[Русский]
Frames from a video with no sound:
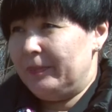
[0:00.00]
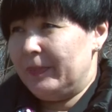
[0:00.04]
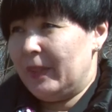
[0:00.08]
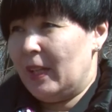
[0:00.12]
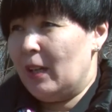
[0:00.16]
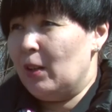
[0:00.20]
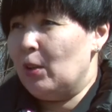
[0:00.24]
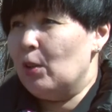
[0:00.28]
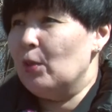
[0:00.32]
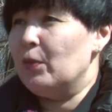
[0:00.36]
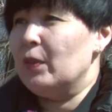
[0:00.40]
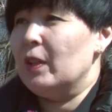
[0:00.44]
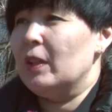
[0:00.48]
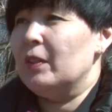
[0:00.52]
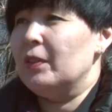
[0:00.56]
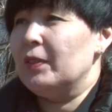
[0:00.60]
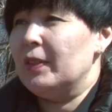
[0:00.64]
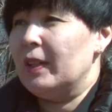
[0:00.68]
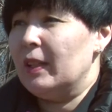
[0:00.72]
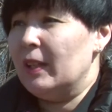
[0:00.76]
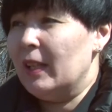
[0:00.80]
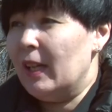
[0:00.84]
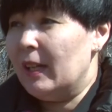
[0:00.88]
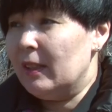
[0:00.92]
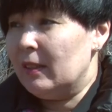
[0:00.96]
каков их
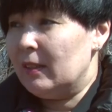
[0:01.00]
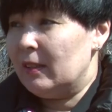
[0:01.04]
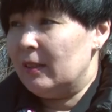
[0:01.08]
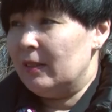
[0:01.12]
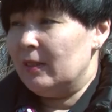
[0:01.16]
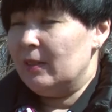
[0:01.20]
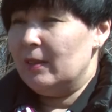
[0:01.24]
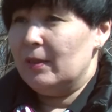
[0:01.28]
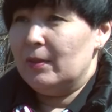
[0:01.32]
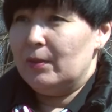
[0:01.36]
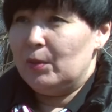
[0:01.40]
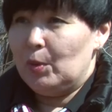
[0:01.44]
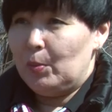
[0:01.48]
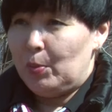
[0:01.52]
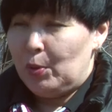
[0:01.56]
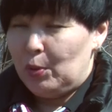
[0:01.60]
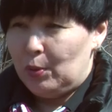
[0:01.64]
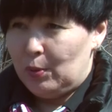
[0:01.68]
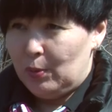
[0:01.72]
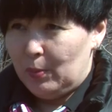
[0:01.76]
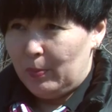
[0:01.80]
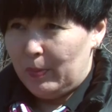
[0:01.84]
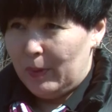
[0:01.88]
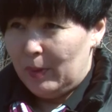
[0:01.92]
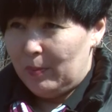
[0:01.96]
вклад э, в
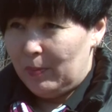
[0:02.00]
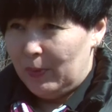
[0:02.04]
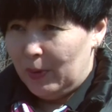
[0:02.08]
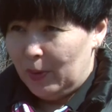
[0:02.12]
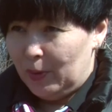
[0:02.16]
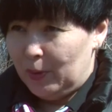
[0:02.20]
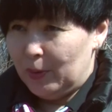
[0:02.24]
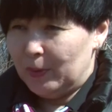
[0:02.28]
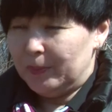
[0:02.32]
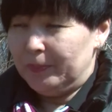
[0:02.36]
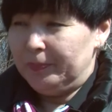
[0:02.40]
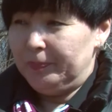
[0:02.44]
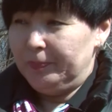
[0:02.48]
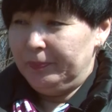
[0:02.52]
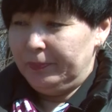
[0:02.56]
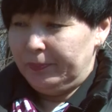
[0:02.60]
общую победу